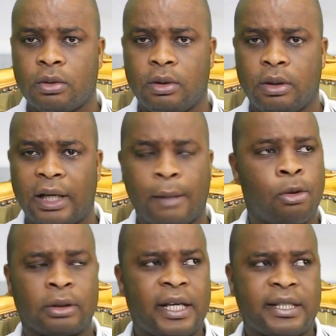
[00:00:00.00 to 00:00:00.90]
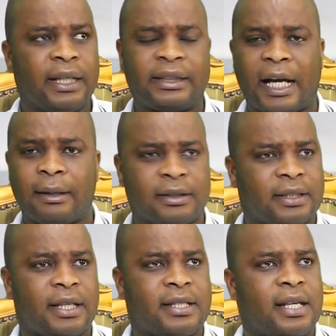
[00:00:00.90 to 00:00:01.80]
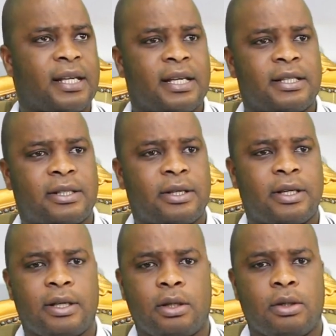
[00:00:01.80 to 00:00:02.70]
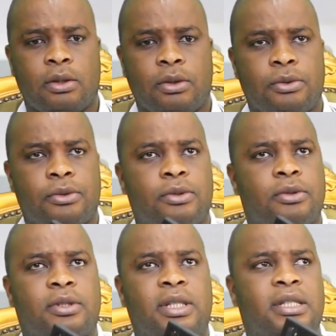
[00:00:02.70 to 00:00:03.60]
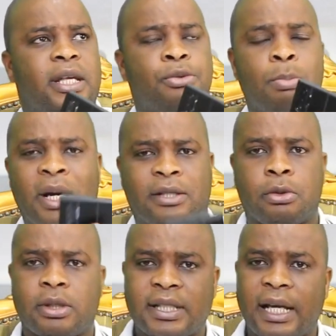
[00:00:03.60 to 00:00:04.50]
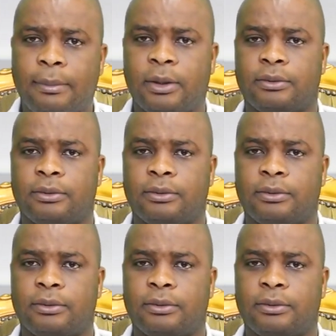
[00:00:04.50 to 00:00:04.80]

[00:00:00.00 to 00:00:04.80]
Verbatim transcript: La montagne, c'est un c'est une masse de sable.